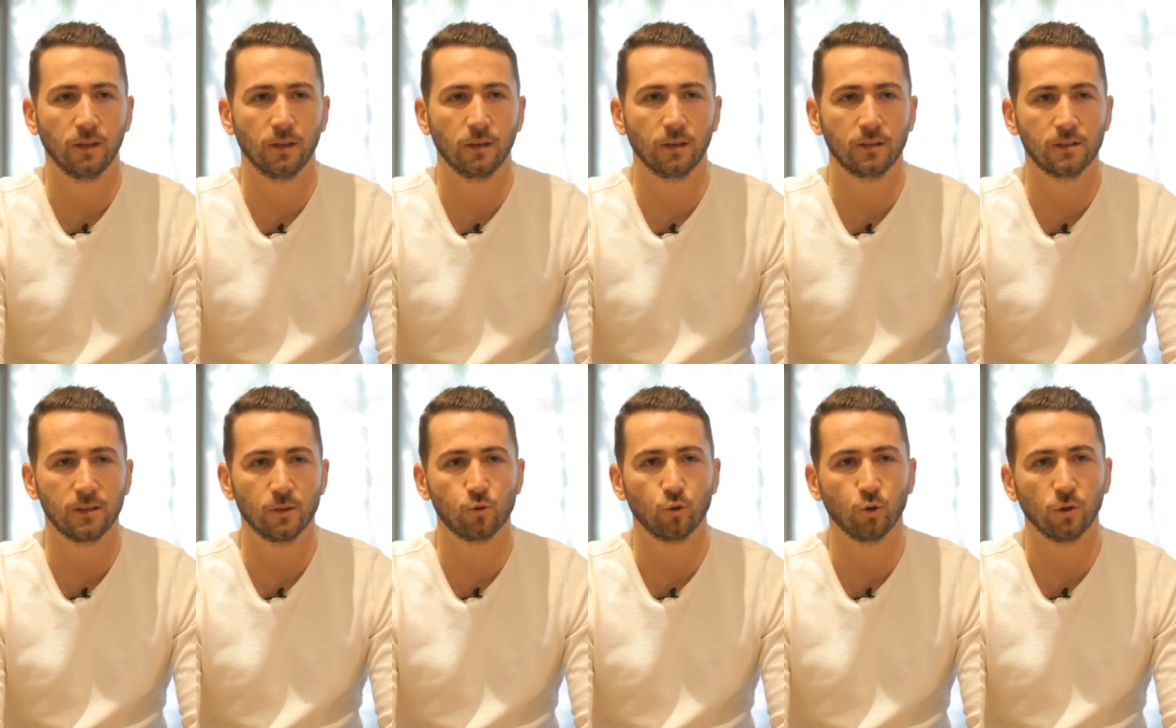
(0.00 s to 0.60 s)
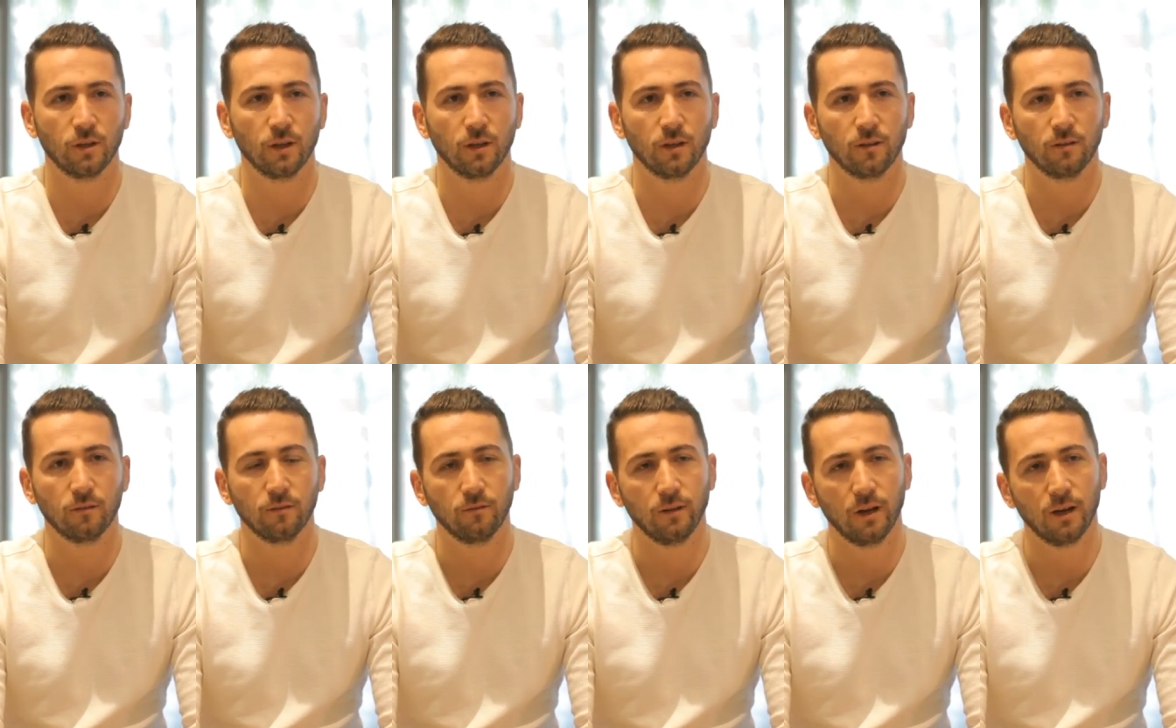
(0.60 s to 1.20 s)
Kısa sürede
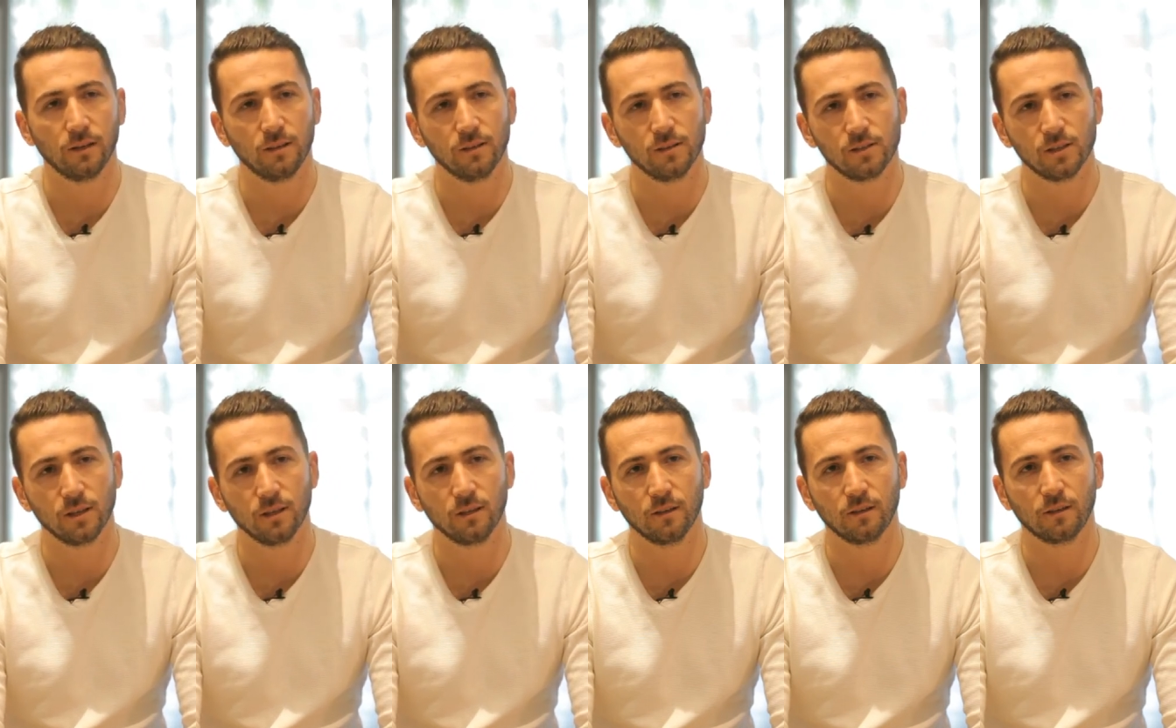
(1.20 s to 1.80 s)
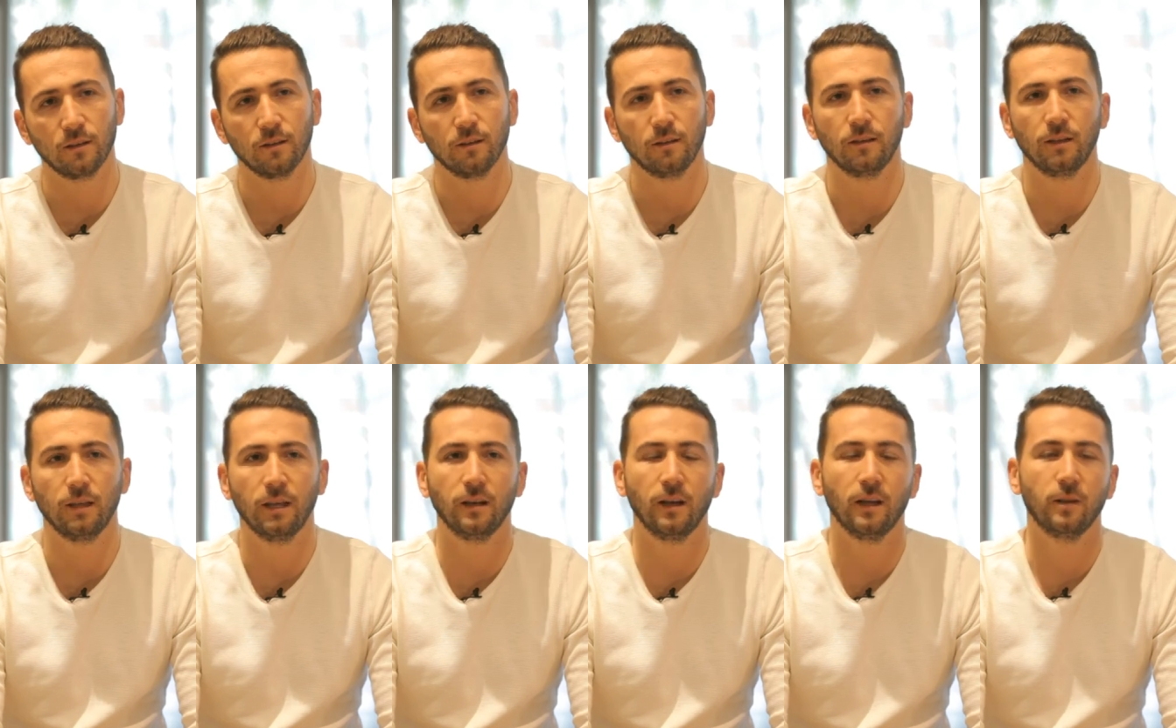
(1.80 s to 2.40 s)
verdiğiniz şeyin
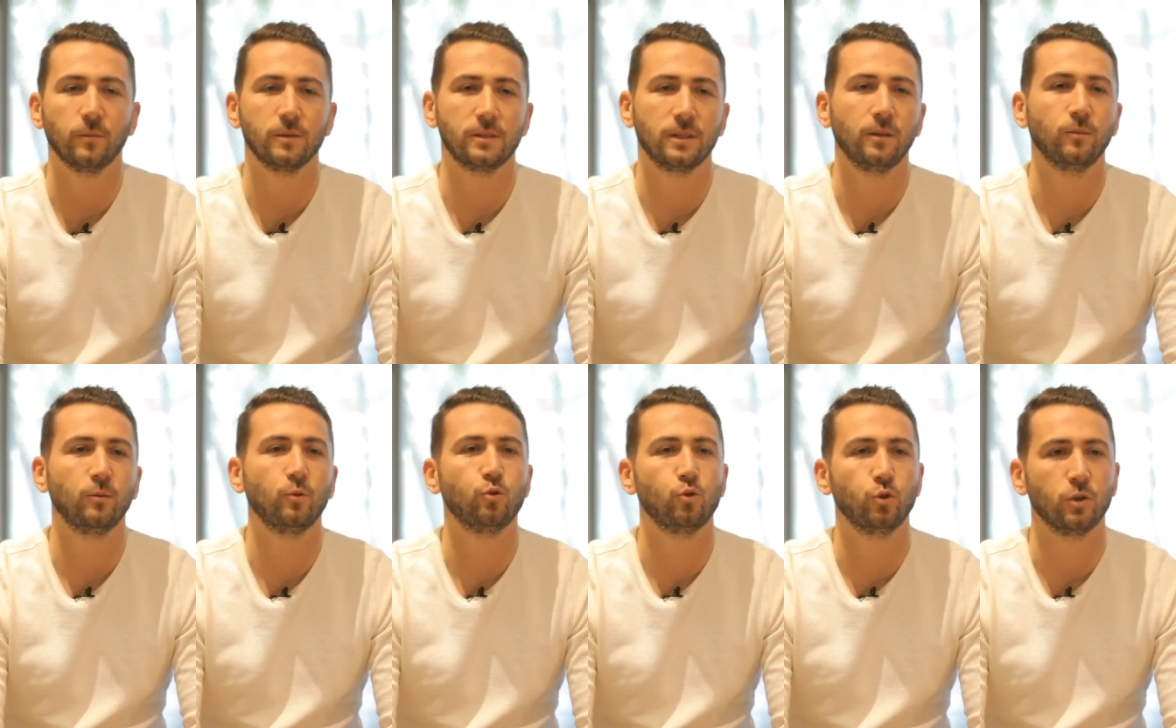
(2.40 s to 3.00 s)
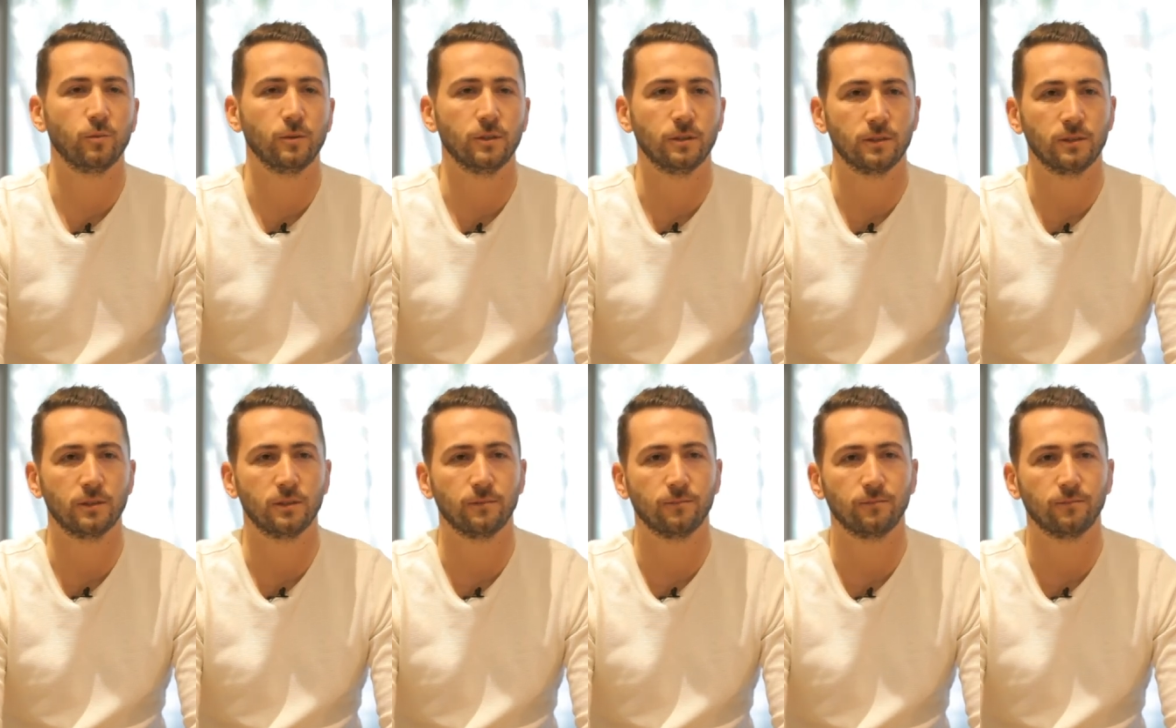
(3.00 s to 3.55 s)
geri alması gibi düşünebiliriz.